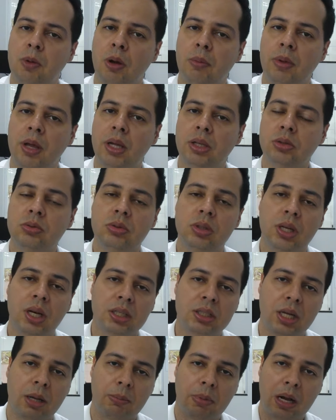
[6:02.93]
biomédico. Um
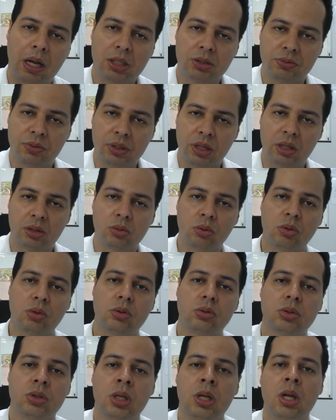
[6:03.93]
grande abraço, fiquem
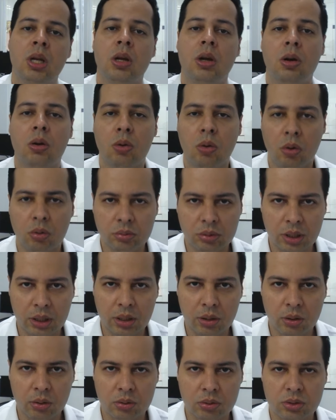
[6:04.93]
todos com
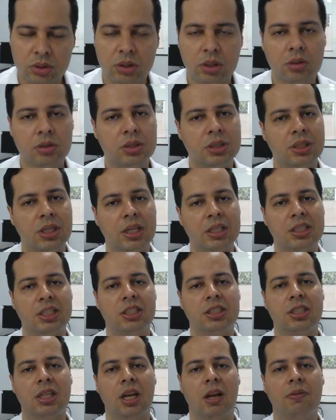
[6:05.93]
Deus. Não se esqueça
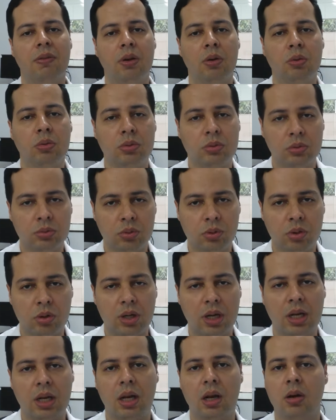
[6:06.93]
de inscrever no
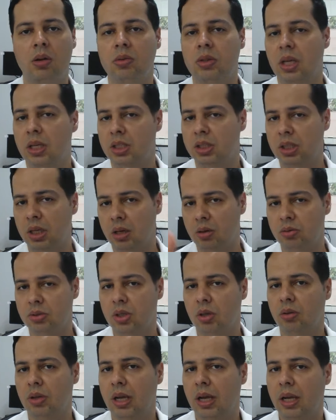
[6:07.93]
canal, deixar o
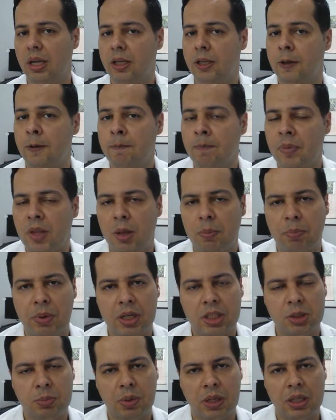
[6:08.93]
seu like e
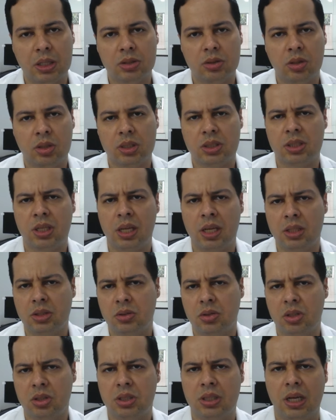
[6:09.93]
participar das nossas redes
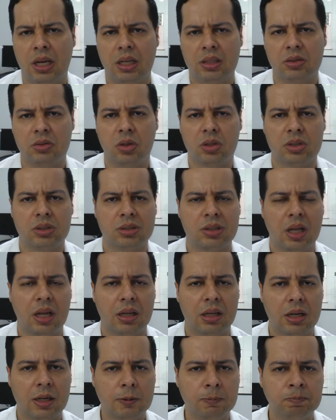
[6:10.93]
sociais, nosso
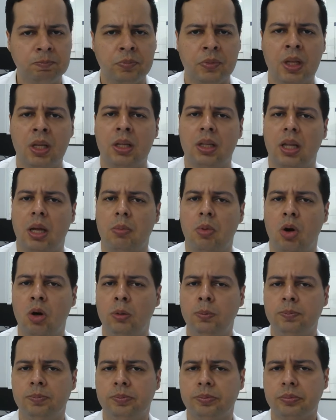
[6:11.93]
Instagram, tá
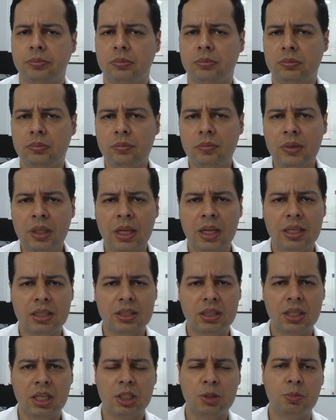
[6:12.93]
bom?
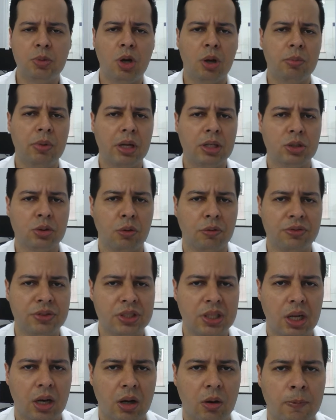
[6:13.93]
Residente Biomédico
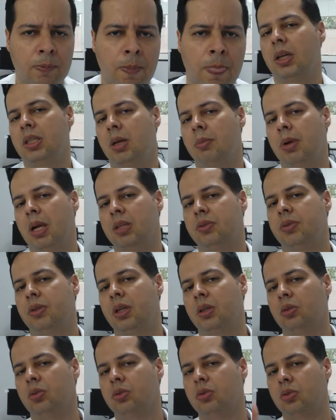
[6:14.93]
Oficial. Grande abraço,
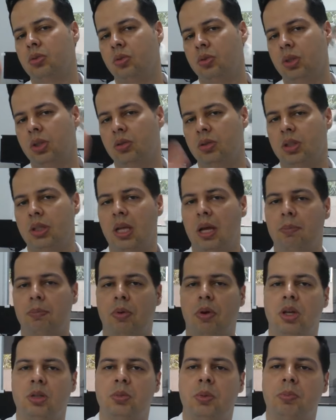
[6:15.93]
fiquem todos com Deus. Até a
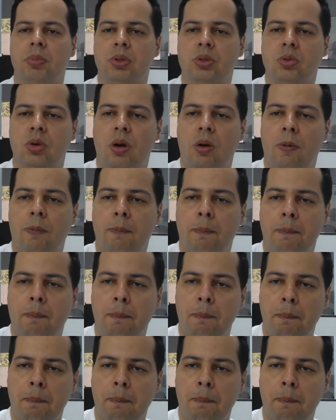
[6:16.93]
próxima, pessoal.